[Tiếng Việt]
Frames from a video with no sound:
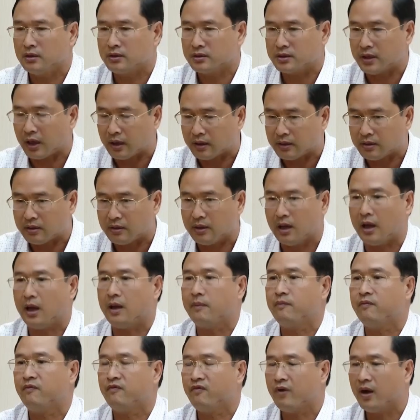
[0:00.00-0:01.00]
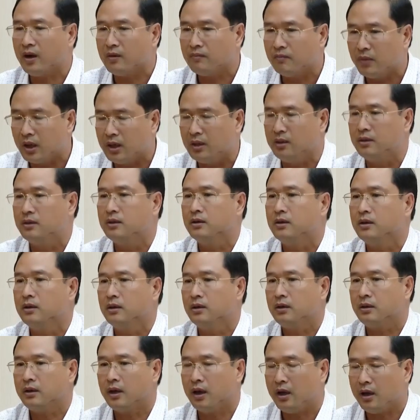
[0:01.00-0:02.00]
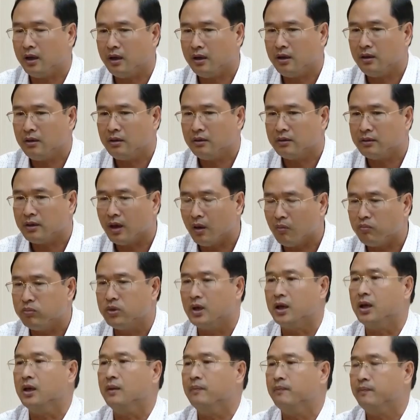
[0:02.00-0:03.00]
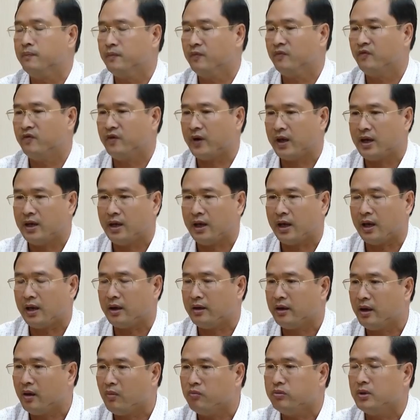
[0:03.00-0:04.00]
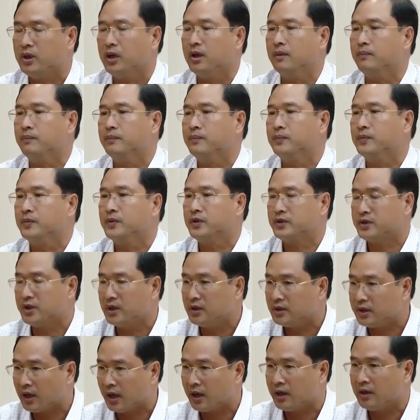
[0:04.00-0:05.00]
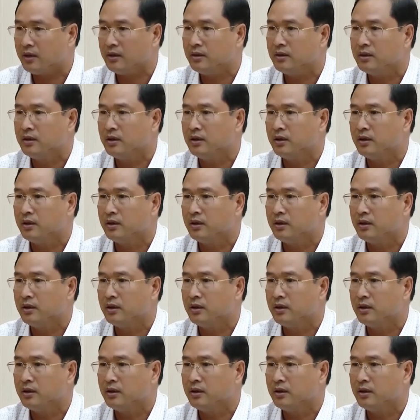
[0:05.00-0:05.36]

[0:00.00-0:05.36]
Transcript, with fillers: sạch đẹp văn minh, để nông nghiệp phải là nông nghiệp sinh thái,